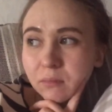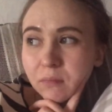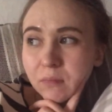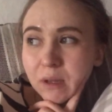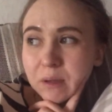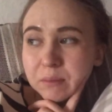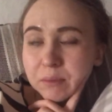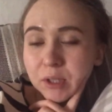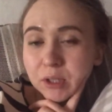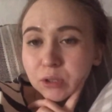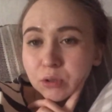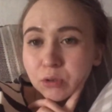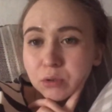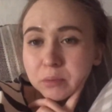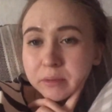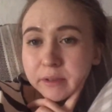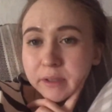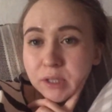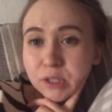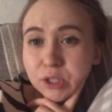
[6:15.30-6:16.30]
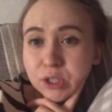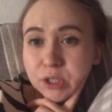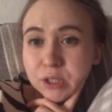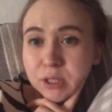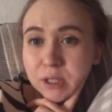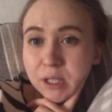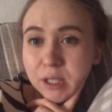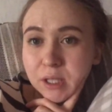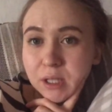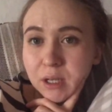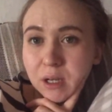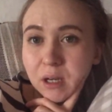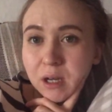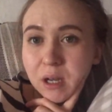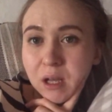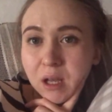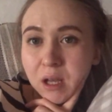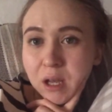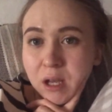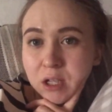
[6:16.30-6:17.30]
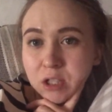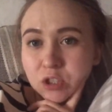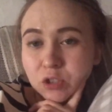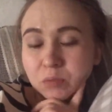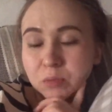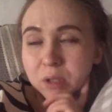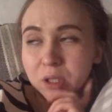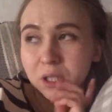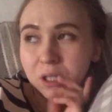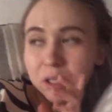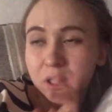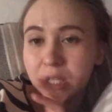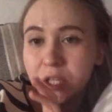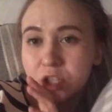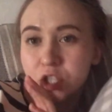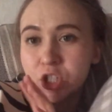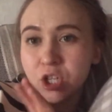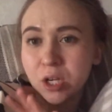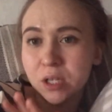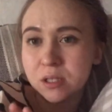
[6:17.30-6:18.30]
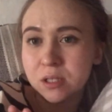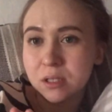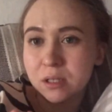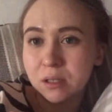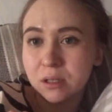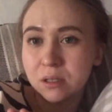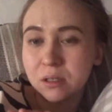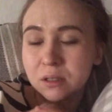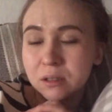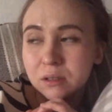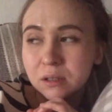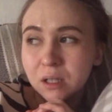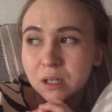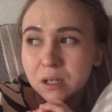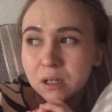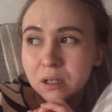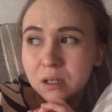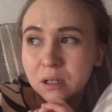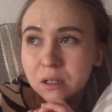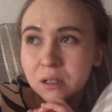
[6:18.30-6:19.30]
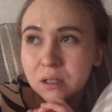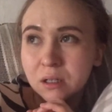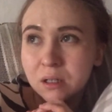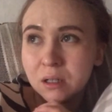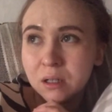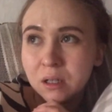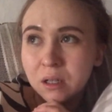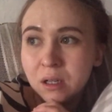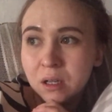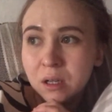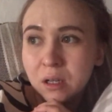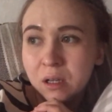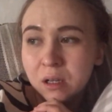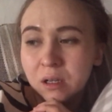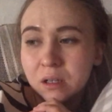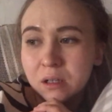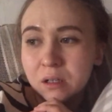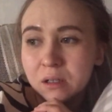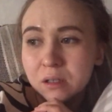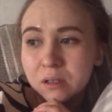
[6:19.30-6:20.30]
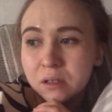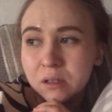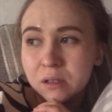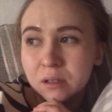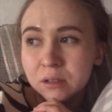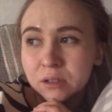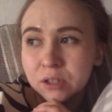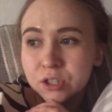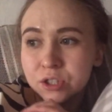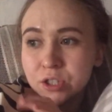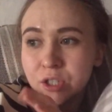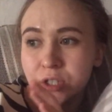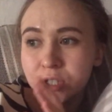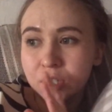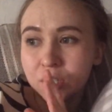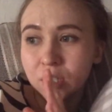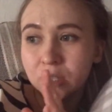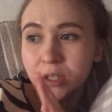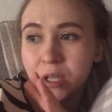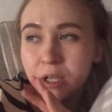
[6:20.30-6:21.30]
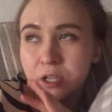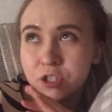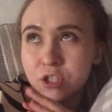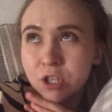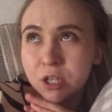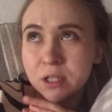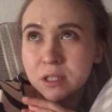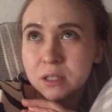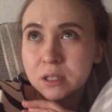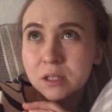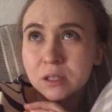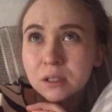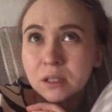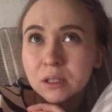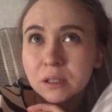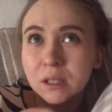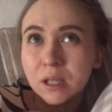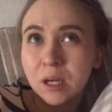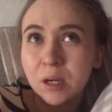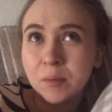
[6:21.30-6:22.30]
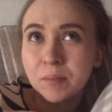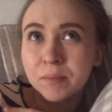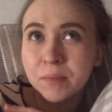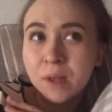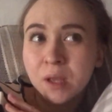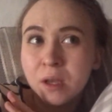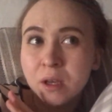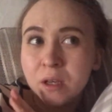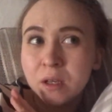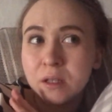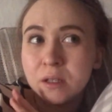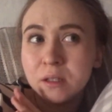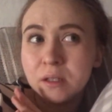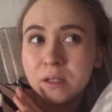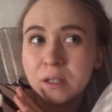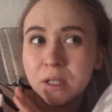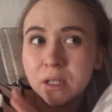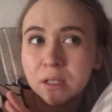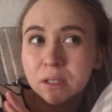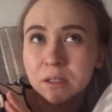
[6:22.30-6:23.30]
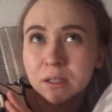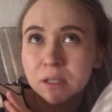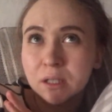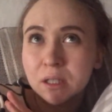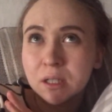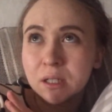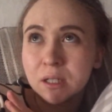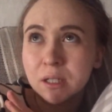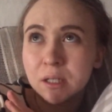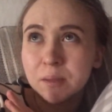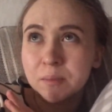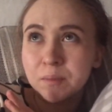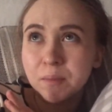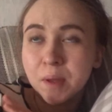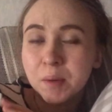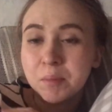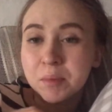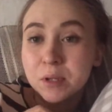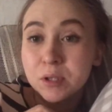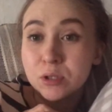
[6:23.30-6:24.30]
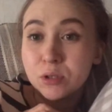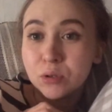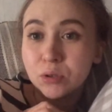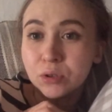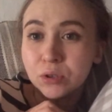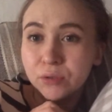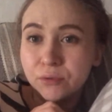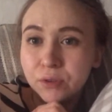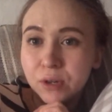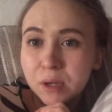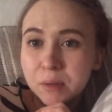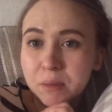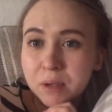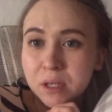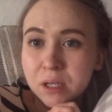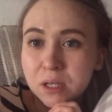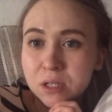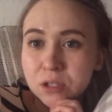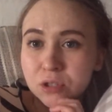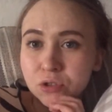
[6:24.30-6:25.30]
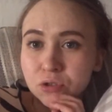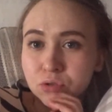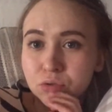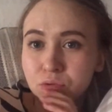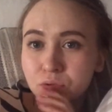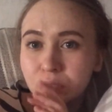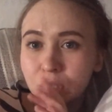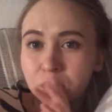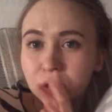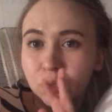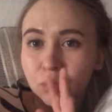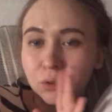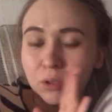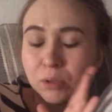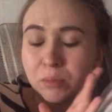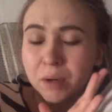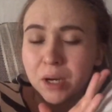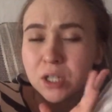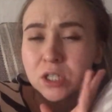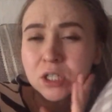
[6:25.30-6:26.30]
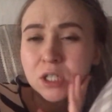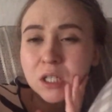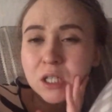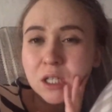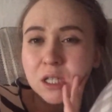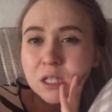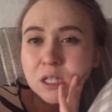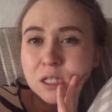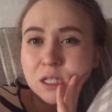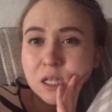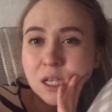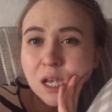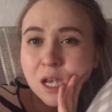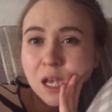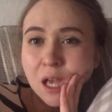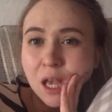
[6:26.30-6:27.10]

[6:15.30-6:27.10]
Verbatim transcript: У меня такое бывает частенько, особенно когда я часто на... Э, точнее, не когда я часто, а когда некоторое определенное время я сижу на такой домашней еде,